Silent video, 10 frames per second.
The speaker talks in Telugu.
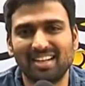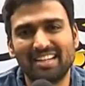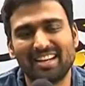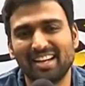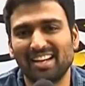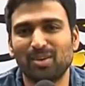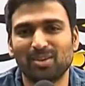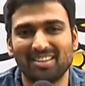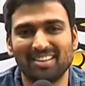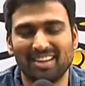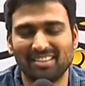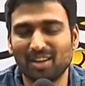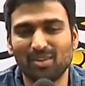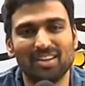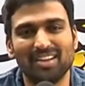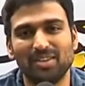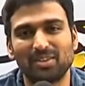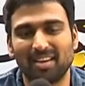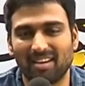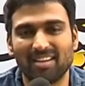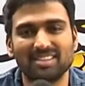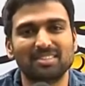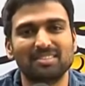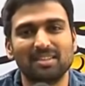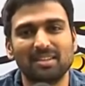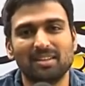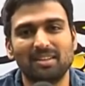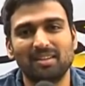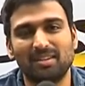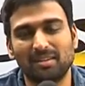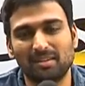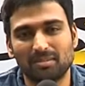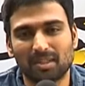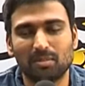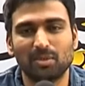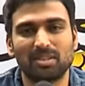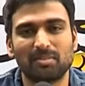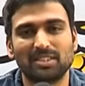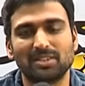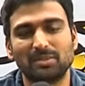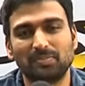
ఎంటర్టైనింగ్గా uh, ఉంటుంది అందరు ఉన్నారు ఇందులో ధనరాజ్ uh, తాబోత్ రమేష్